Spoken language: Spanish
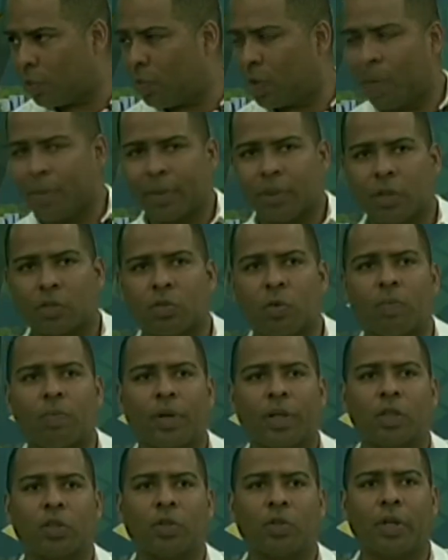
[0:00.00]
seguramente has
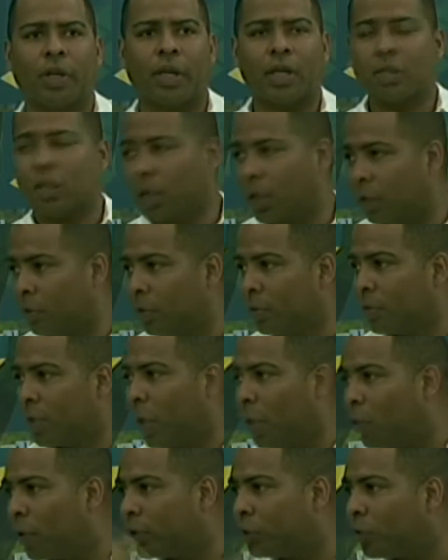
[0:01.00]
compartido de ellas y
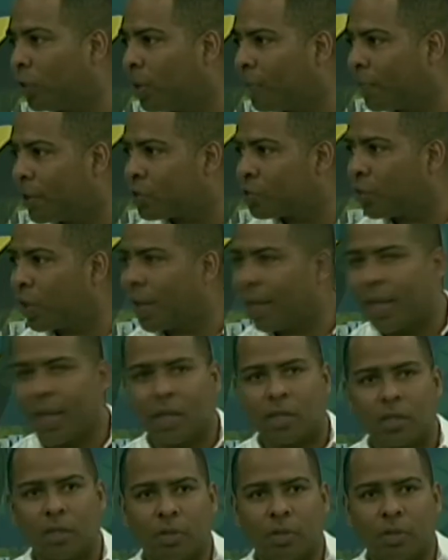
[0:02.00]
te encuentro una persona de